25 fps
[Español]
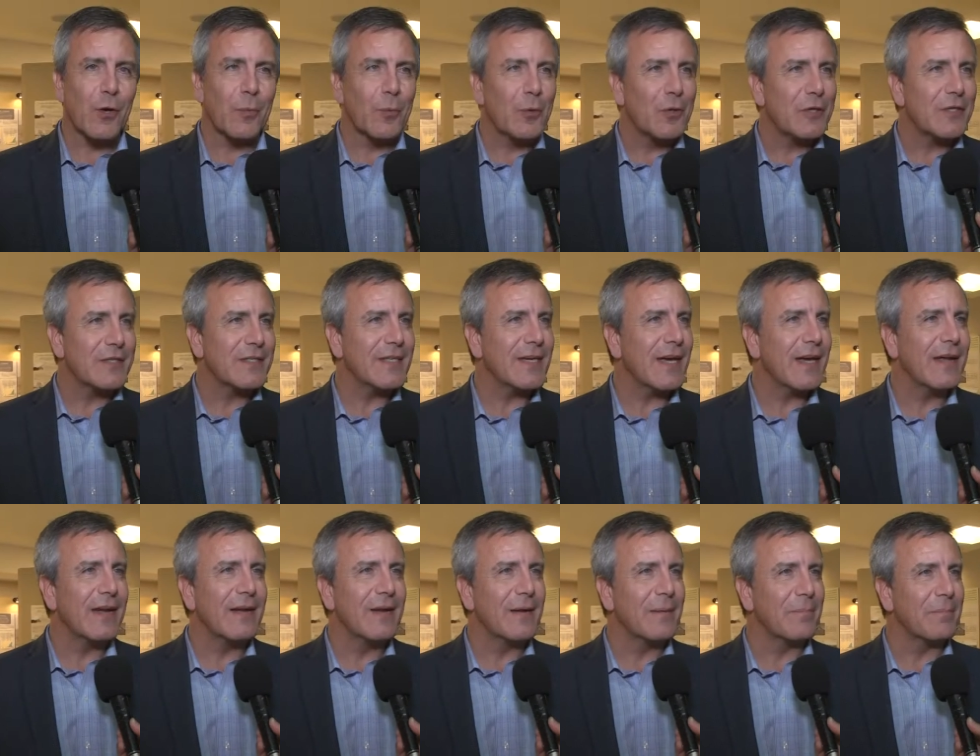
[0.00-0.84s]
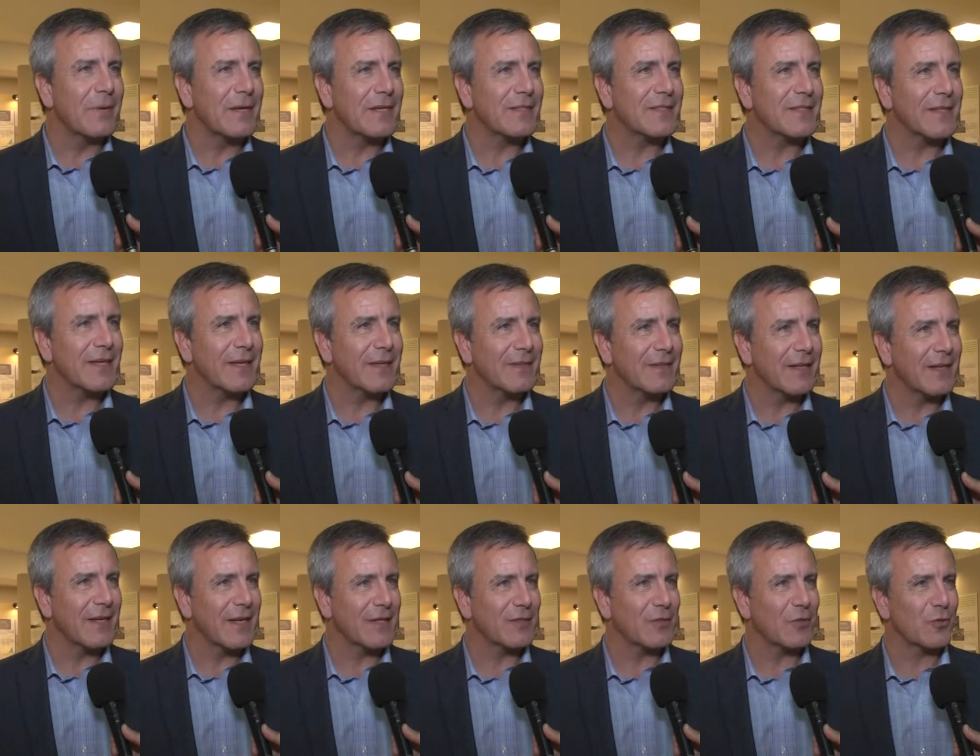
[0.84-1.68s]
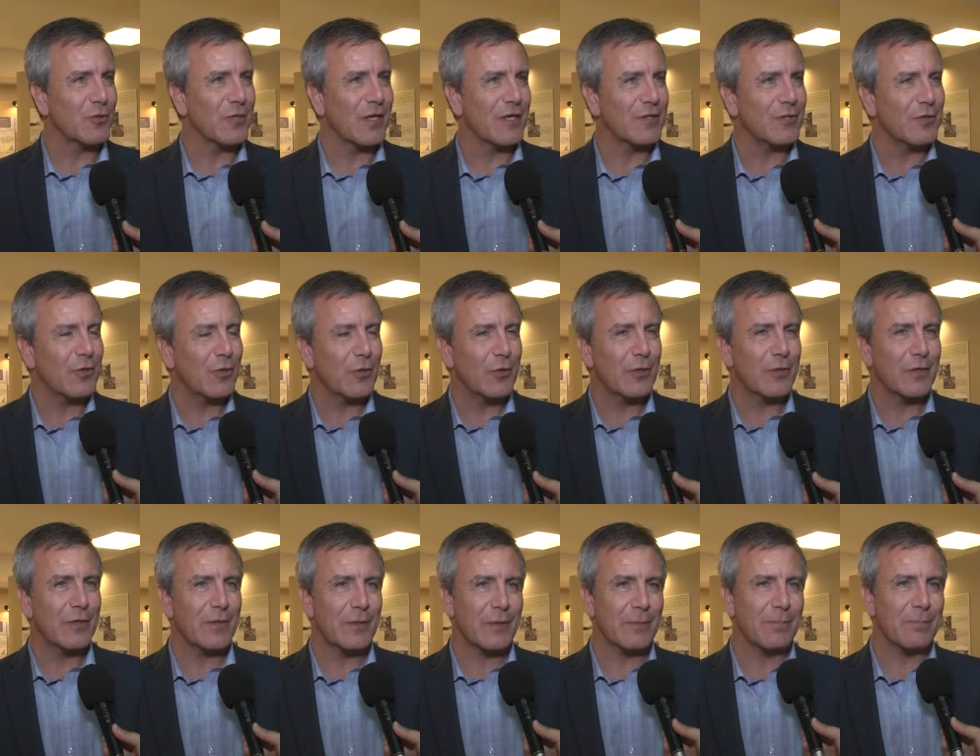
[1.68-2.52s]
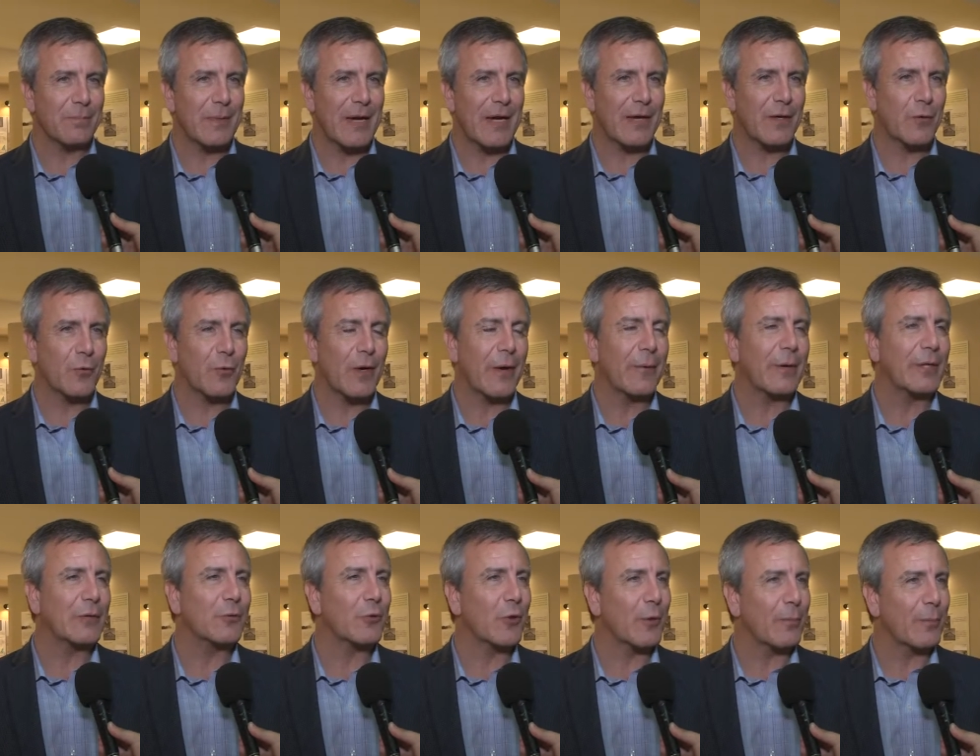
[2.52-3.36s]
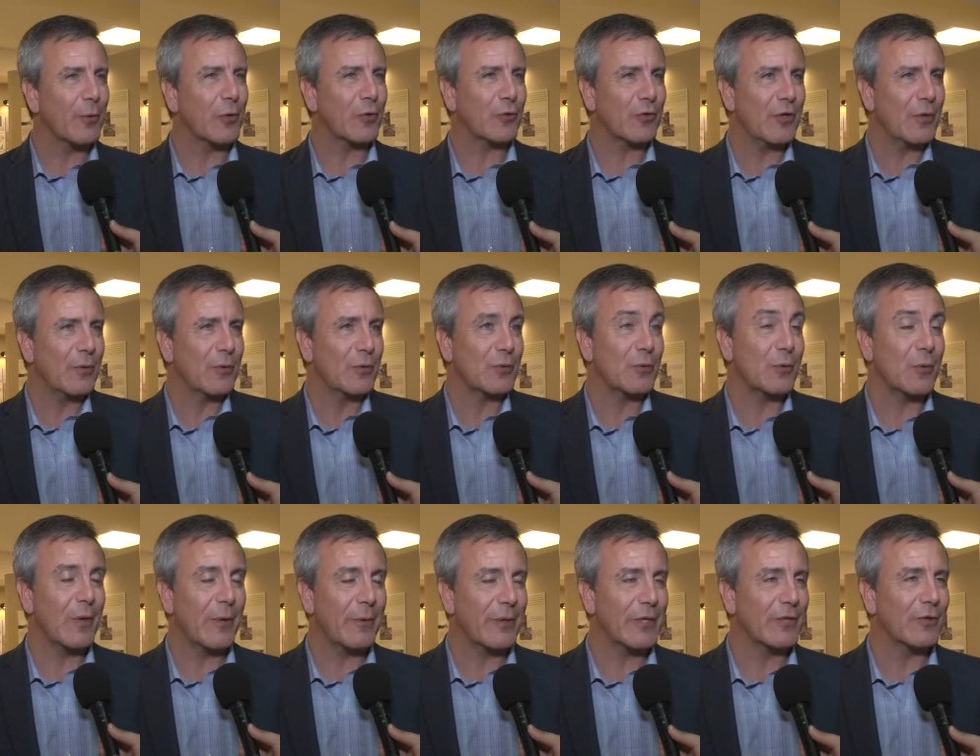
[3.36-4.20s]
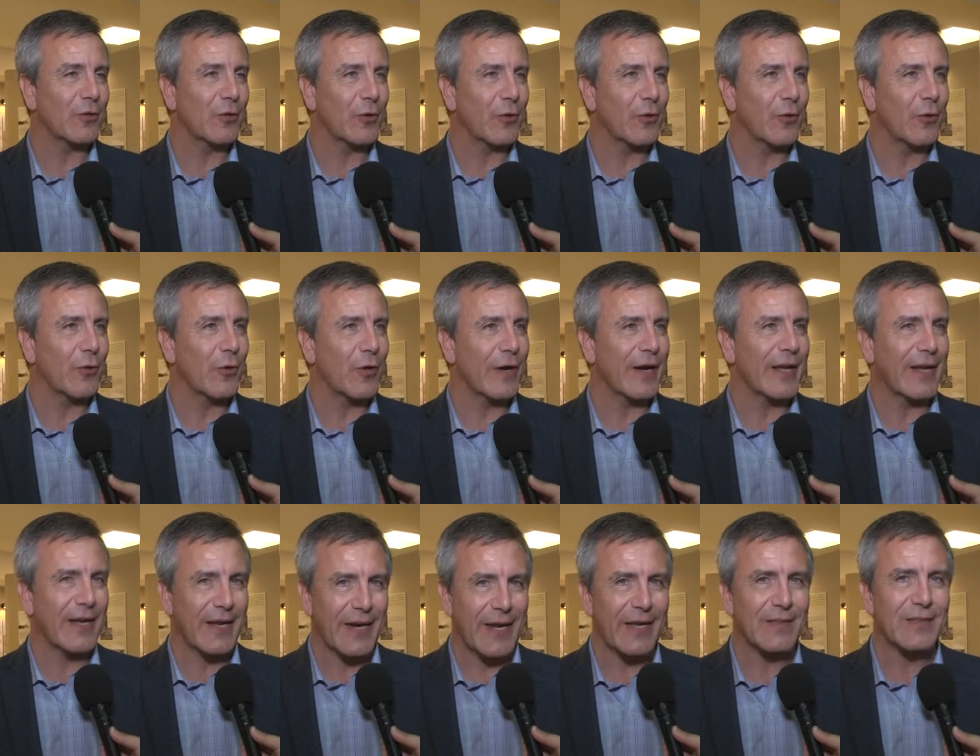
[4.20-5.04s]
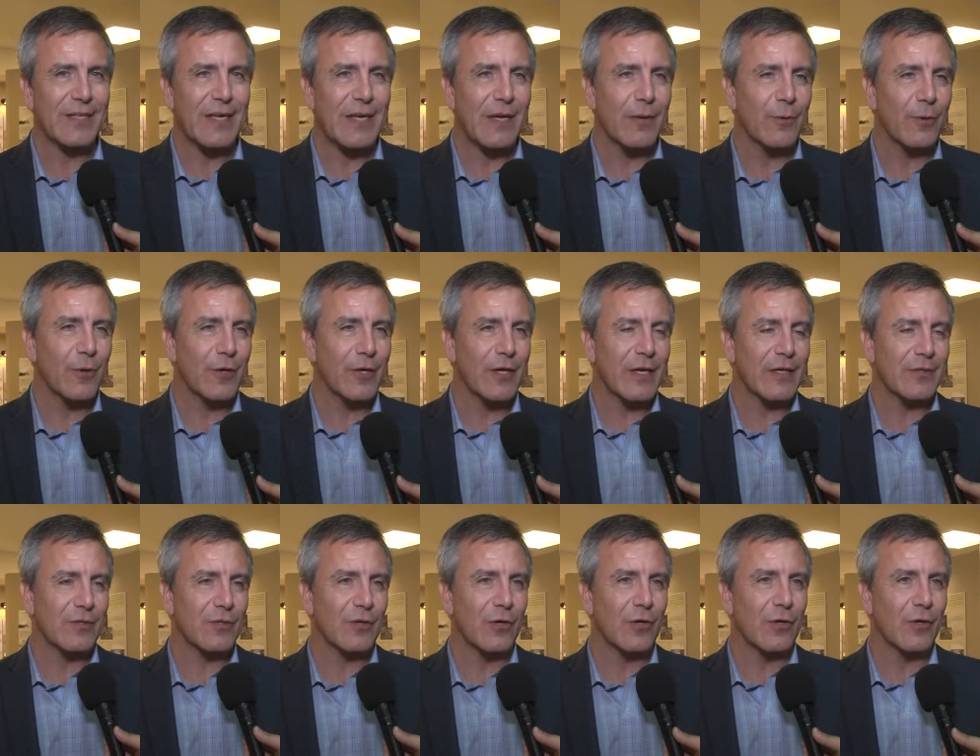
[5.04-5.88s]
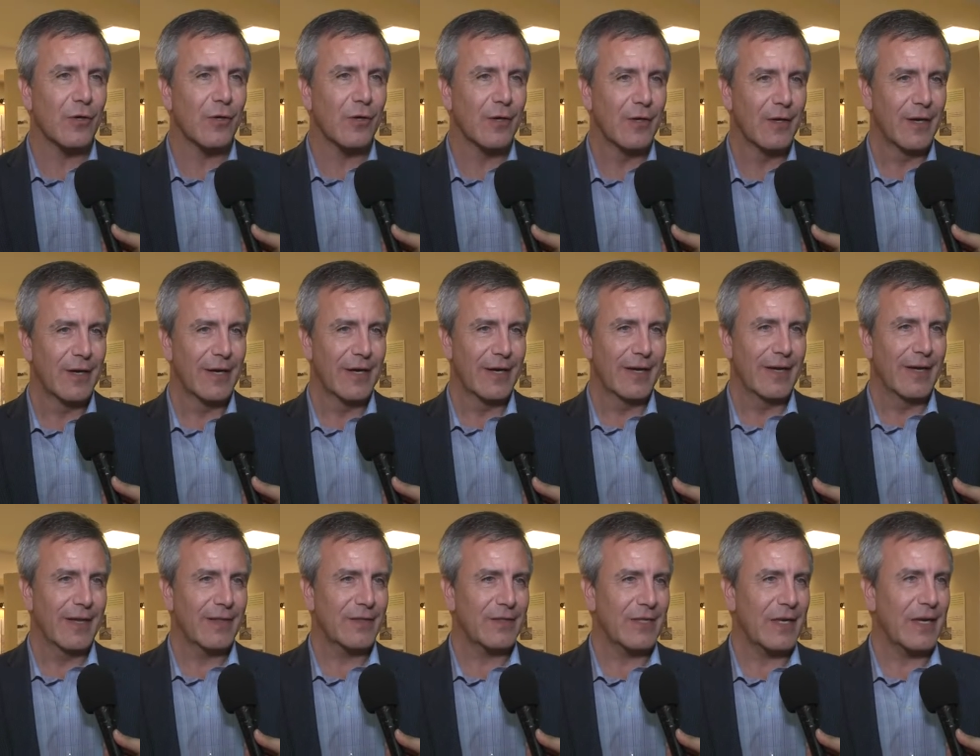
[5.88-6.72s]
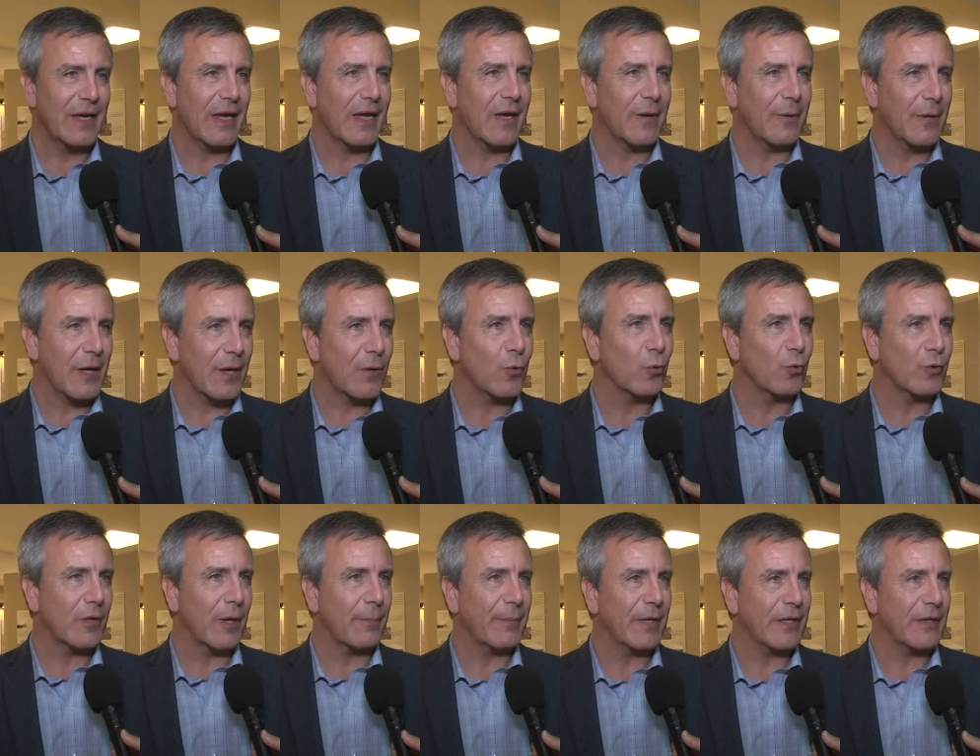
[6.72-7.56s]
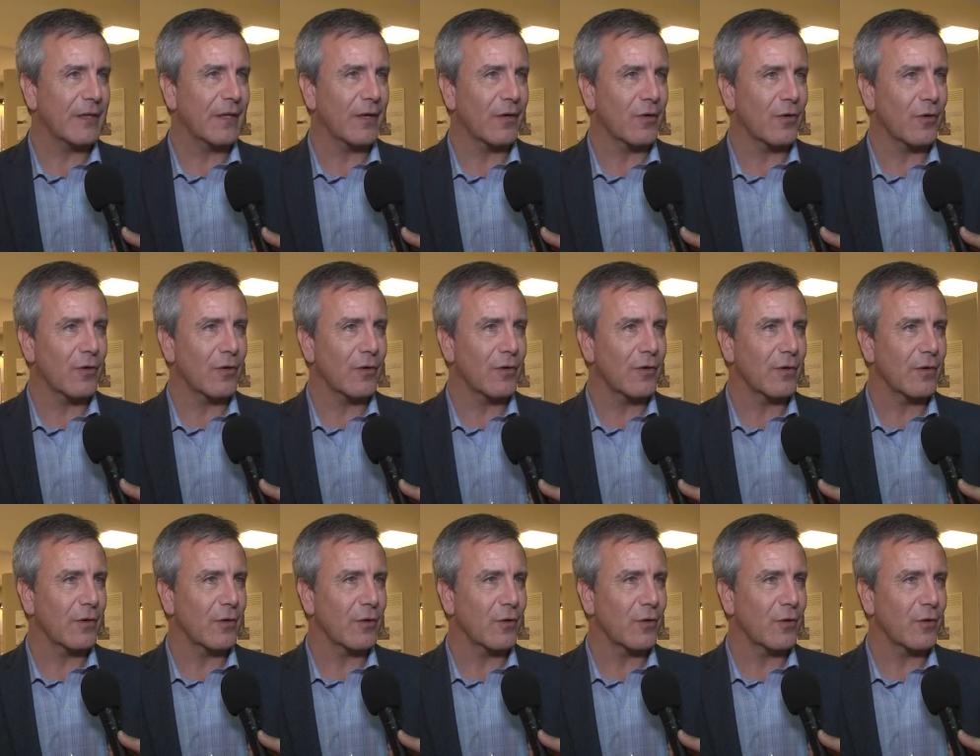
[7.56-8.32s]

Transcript: Como decía el presidente de la asociación, más que un evento deportivo es un evento recreativo y eso tiene que ver justamente con,